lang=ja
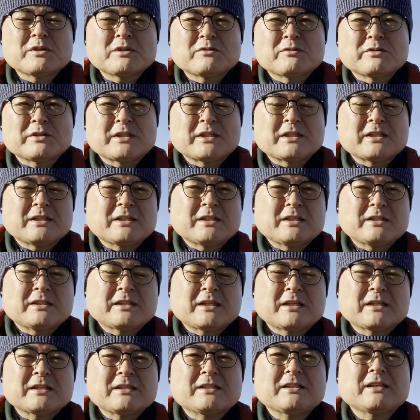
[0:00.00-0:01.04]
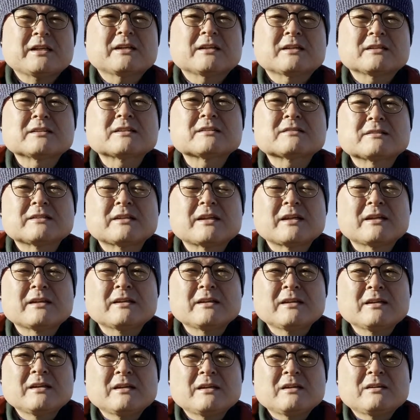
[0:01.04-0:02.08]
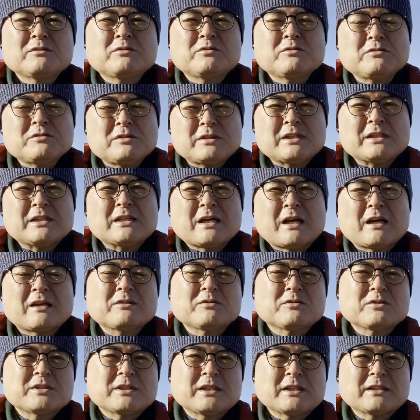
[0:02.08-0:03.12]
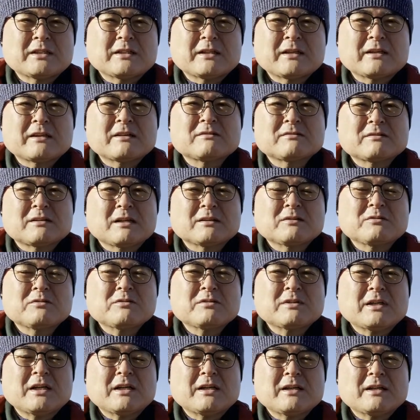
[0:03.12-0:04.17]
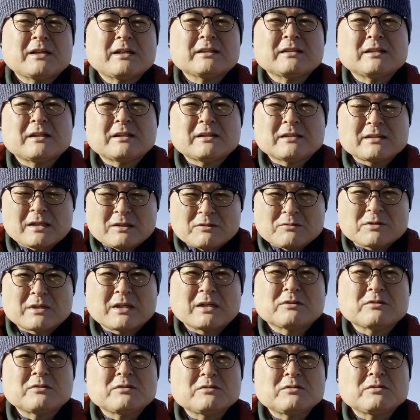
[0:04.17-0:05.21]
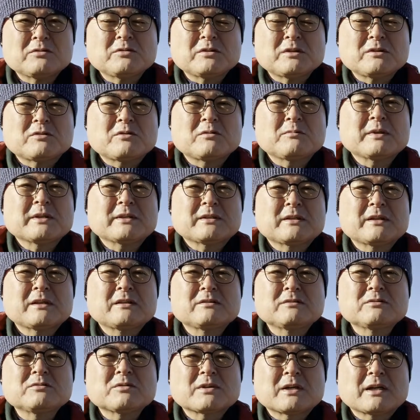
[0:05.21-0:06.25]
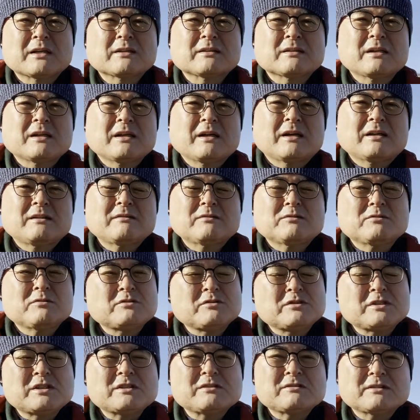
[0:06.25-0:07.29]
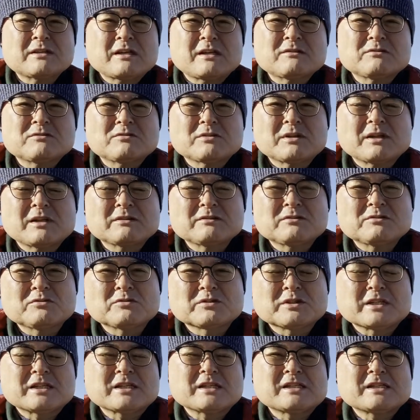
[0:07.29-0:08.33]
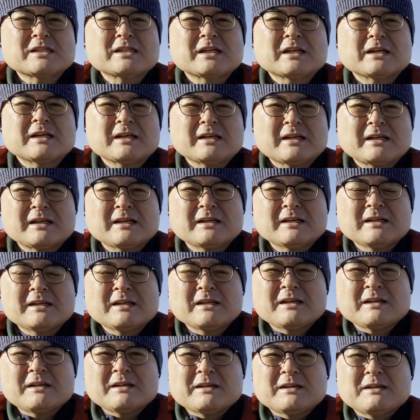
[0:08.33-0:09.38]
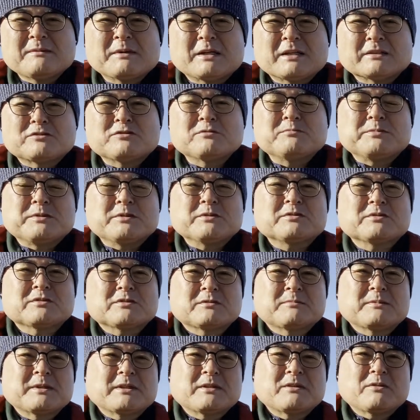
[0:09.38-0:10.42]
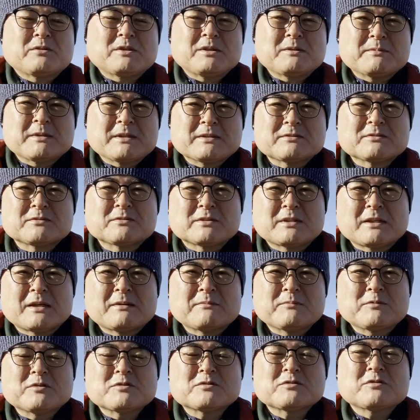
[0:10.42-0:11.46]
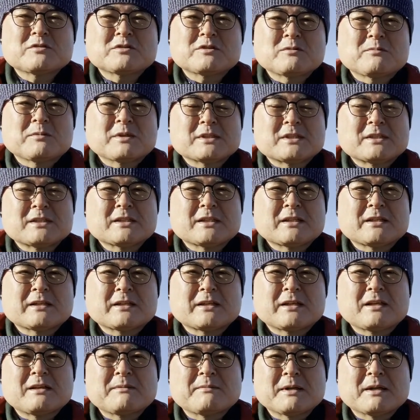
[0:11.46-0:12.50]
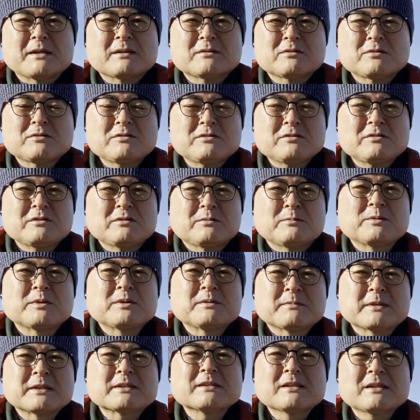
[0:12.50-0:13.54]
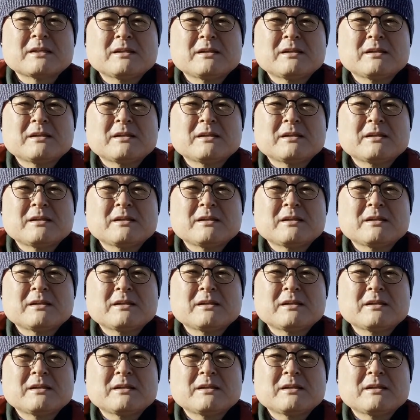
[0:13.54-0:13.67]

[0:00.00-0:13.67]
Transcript: 意見いただきながらですねどういうふうに反応していただけるかどういう考え方なのかどういうことで困っているのかあるいはどういうニーズがあるのかというのをお聞きしながら今準備を進めておりますのでもう少しお待ちいただければというふうに思います。